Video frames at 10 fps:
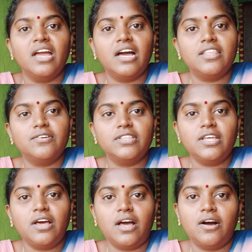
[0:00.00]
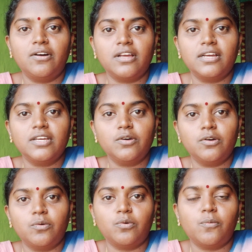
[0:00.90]
அதை வந்து அங்கங்கே
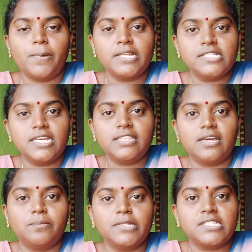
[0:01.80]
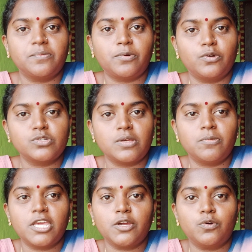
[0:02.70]
பஞ்சாயத்து ஆஃபீஸ் அப்புறம்
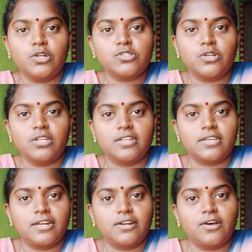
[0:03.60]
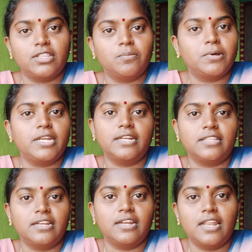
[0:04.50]
சமுதாய சொல்லி இருக்கிற இடம் அந்த மாதிரி
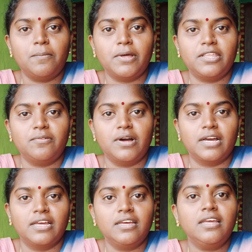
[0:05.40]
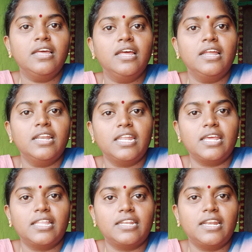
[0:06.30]
இடத்துக்கள்லாம் பதிவாங்க
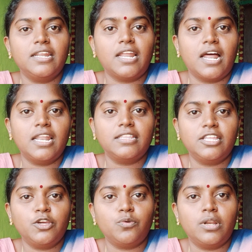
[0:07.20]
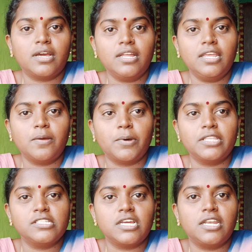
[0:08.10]
நீங்கள் அதனால் நாலாந்தேதிக்குள்ளக்க நீங்கள்
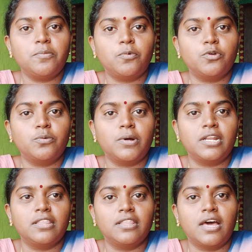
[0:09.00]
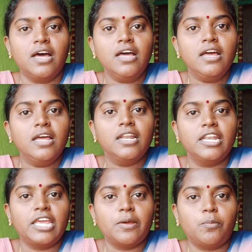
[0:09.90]
பதிஞ்சாலே போதுமானது தான்
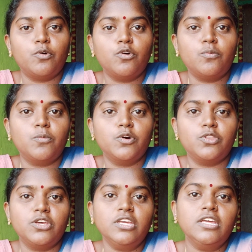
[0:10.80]
நீங்கள் போகும்போது